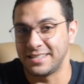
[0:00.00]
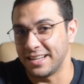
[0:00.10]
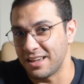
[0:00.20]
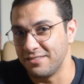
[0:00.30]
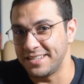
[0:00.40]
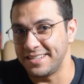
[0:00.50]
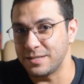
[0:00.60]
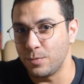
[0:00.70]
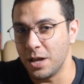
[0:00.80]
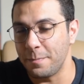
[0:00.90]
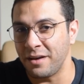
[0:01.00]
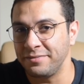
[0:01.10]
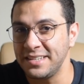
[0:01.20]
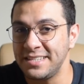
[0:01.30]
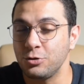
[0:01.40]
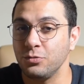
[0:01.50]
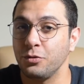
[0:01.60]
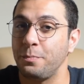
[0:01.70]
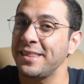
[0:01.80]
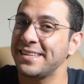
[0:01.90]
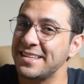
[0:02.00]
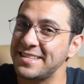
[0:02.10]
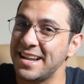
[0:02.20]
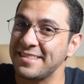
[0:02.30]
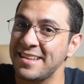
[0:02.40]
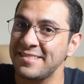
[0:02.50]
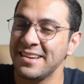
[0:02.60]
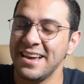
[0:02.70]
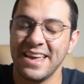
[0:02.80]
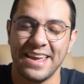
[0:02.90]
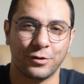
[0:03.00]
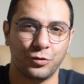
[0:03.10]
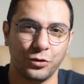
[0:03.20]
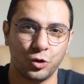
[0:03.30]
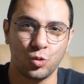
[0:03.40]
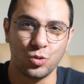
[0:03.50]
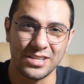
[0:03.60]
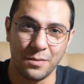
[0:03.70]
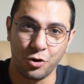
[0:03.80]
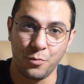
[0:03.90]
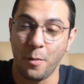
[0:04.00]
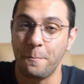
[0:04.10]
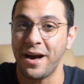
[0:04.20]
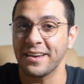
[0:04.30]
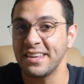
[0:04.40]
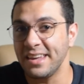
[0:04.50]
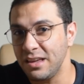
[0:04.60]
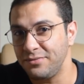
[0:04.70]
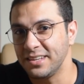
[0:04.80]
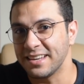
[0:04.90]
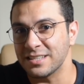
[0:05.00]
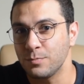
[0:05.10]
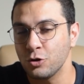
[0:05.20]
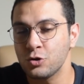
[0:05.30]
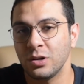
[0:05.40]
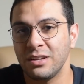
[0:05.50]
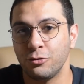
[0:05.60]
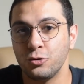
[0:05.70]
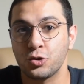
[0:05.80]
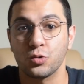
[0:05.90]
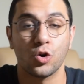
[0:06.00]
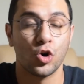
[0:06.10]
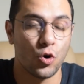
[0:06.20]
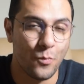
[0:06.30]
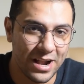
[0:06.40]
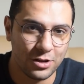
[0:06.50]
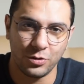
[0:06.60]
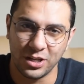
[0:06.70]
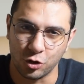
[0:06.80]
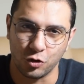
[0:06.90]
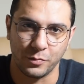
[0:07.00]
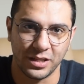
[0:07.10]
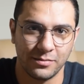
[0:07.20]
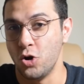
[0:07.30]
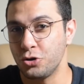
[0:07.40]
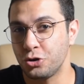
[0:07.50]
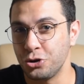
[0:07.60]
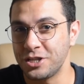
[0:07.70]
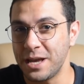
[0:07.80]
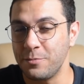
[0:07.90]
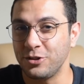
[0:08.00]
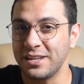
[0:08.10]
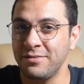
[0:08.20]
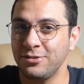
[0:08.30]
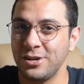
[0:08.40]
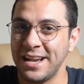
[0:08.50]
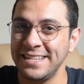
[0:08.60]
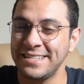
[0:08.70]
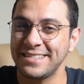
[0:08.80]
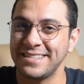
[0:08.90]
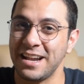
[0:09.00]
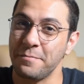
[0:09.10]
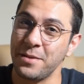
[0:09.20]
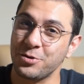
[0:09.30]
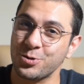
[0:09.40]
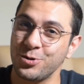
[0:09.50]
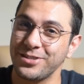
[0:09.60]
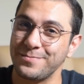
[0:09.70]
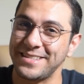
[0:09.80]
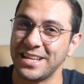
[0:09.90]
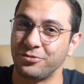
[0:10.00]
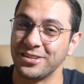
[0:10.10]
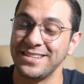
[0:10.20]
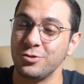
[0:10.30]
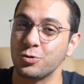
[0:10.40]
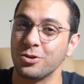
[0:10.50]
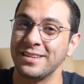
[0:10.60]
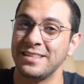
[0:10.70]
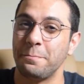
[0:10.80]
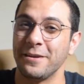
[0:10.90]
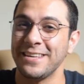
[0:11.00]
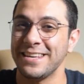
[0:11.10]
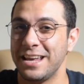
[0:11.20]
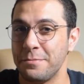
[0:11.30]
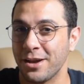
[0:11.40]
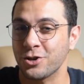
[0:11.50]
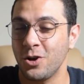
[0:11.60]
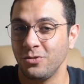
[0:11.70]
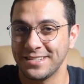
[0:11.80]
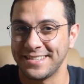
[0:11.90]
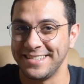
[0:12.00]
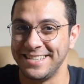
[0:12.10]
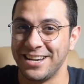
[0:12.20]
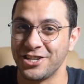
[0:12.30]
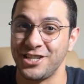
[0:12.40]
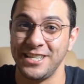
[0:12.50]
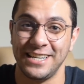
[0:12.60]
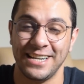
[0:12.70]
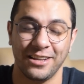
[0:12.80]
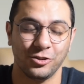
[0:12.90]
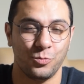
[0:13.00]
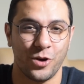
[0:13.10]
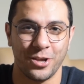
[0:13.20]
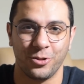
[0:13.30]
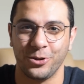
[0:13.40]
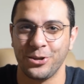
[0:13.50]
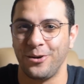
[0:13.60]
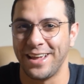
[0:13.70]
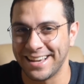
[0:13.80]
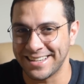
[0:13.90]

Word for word: Cet investissement est parfait si tu ne veux pas te casser la tête et que tu veux tout simplement parier efficacement sur l'évolution globale de l'économie. Le deuxième ETF de la liste, c'est la même chose, mais cette fois-ci du côté des pays émergents, style la Chine, l'Inde, le Moyen-Orient,